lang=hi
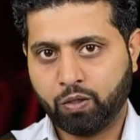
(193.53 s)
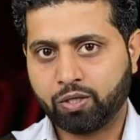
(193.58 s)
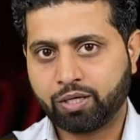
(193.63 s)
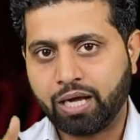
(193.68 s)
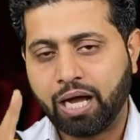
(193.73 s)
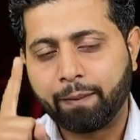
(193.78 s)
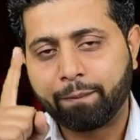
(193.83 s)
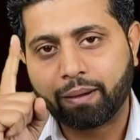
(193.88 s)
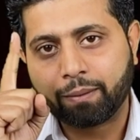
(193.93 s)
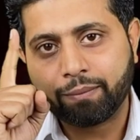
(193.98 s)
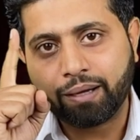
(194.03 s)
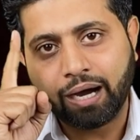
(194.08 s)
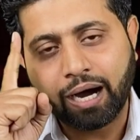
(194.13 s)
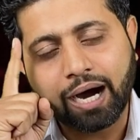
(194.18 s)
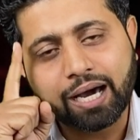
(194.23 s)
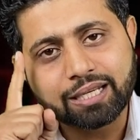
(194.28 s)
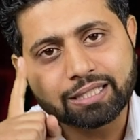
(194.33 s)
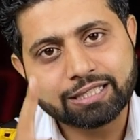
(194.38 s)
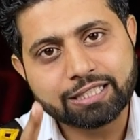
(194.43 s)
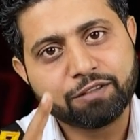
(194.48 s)
और यहाँ पर मैं
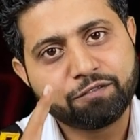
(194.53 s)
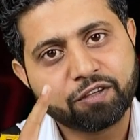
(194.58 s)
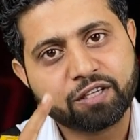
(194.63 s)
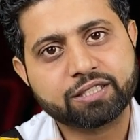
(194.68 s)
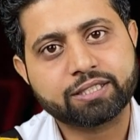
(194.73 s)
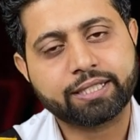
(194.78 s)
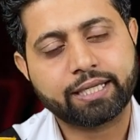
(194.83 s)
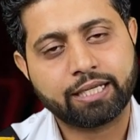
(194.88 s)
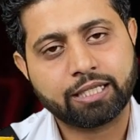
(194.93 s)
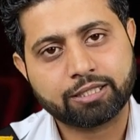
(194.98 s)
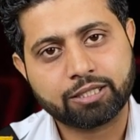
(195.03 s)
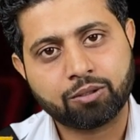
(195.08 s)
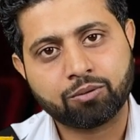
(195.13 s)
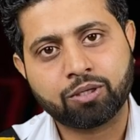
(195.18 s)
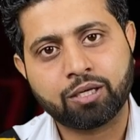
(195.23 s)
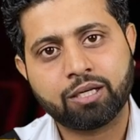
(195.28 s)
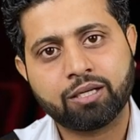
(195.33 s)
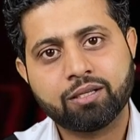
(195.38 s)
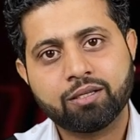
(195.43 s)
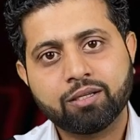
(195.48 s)
हर सी फेयर से कहना
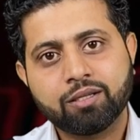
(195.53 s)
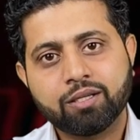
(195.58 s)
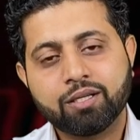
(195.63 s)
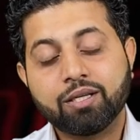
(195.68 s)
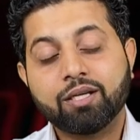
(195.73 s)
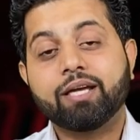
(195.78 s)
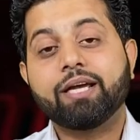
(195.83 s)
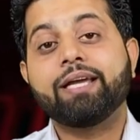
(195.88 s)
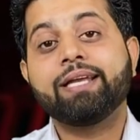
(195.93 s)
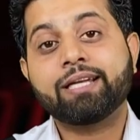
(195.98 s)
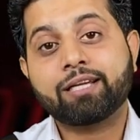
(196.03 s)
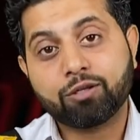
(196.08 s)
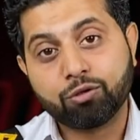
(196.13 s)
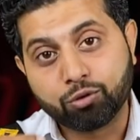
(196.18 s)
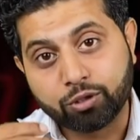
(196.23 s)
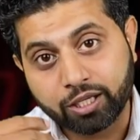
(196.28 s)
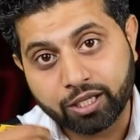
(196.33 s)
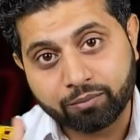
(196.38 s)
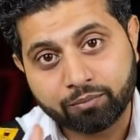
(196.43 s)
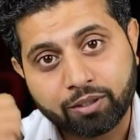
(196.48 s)
चाहूँगा
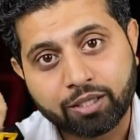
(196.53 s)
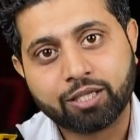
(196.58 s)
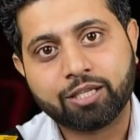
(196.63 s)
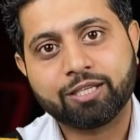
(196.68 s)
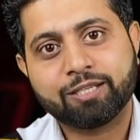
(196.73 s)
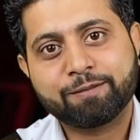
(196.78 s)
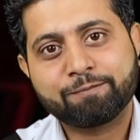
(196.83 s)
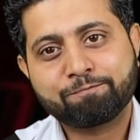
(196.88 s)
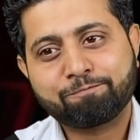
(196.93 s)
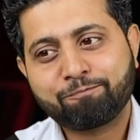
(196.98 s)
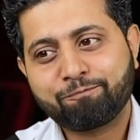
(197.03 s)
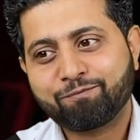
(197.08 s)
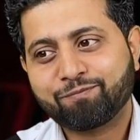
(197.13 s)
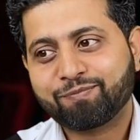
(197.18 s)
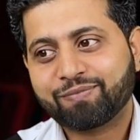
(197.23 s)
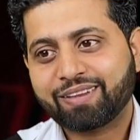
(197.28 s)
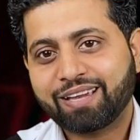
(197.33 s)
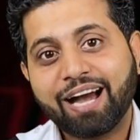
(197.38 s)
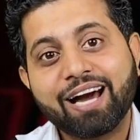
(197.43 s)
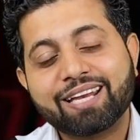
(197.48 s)
इंक्लूडिंग मी
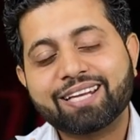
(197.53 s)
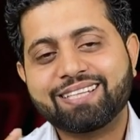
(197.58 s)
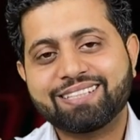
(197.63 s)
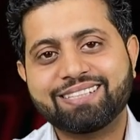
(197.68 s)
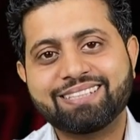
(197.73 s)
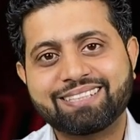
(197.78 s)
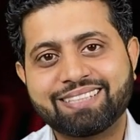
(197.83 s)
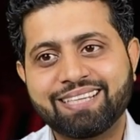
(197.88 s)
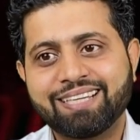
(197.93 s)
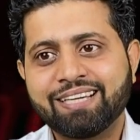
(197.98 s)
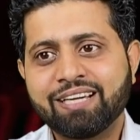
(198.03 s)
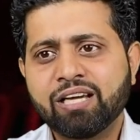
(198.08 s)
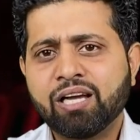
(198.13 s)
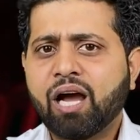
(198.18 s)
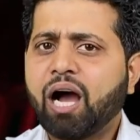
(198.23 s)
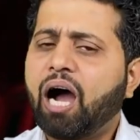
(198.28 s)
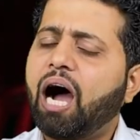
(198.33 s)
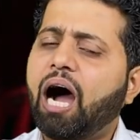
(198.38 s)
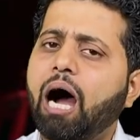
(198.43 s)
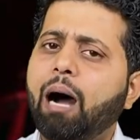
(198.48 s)
हर किसी से
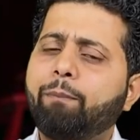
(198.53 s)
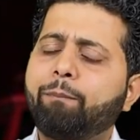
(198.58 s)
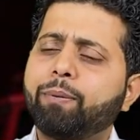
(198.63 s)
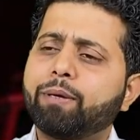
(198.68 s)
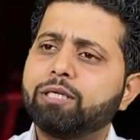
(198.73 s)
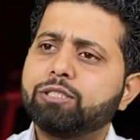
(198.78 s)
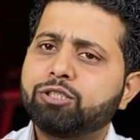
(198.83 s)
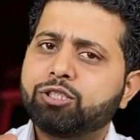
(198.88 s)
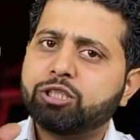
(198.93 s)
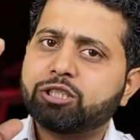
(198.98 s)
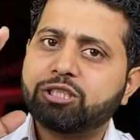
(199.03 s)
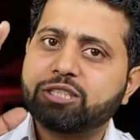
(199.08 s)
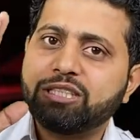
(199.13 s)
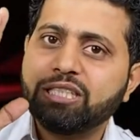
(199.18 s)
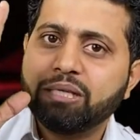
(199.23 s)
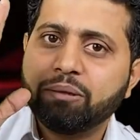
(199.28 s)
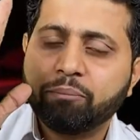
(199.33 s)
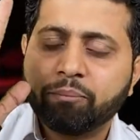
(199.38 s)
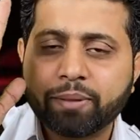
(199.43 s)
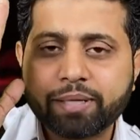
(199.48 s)
आप
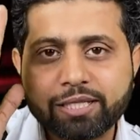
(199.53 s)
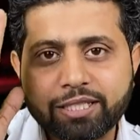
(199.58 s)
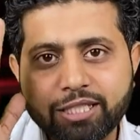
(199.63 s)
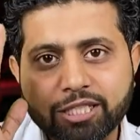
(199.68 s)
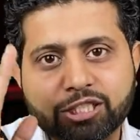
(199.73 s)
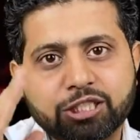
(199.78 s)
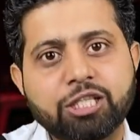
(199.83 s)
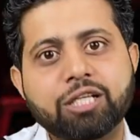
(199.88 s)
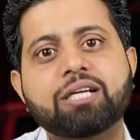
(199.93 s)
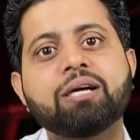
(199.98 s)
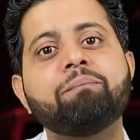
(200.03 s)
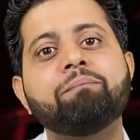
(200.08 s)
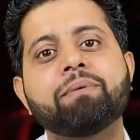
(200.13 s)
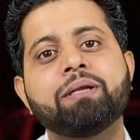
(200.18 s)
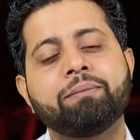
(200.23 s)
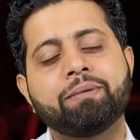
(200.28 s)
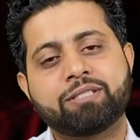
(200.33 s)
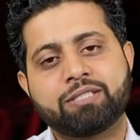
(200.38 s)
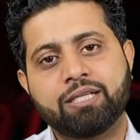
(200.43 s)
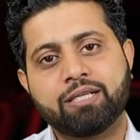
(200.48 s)
जितनी मर्जी अच्छी कंपनी
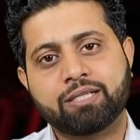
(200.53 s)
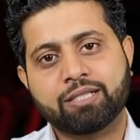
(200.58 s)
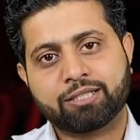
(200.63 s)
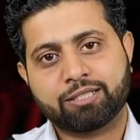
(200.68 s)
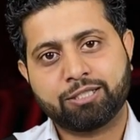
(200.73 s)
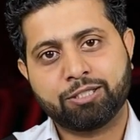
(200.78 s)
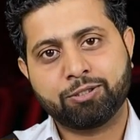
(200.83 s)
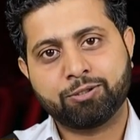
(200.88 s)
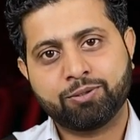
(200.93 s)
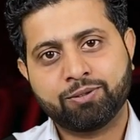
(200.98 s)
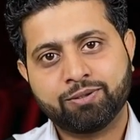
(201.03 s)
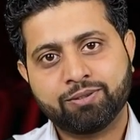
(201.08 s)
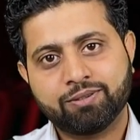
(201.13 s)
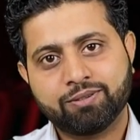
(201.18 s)
में सेल करते हो